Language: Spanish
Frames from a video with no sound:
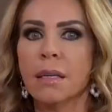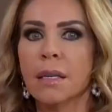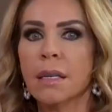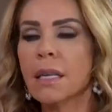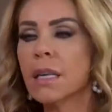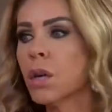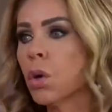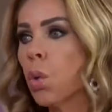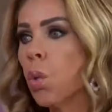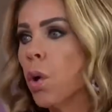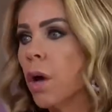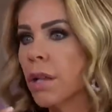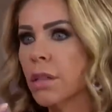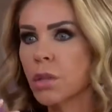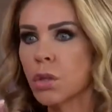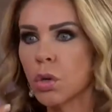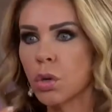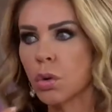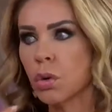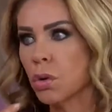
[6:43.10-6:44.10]
y
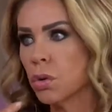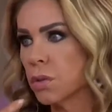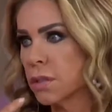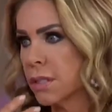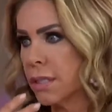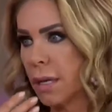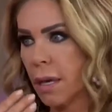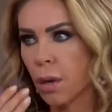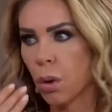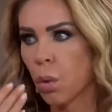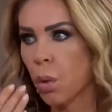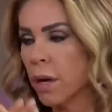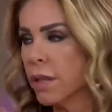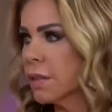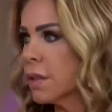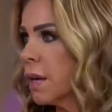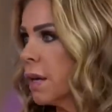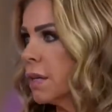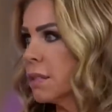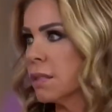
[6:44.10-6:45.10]
cuando se
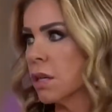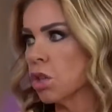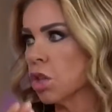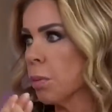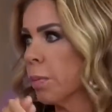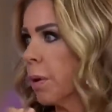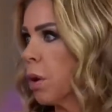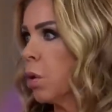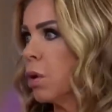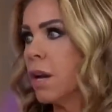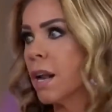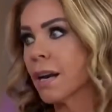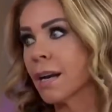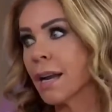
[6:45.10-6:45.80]
encuentre y se tope con la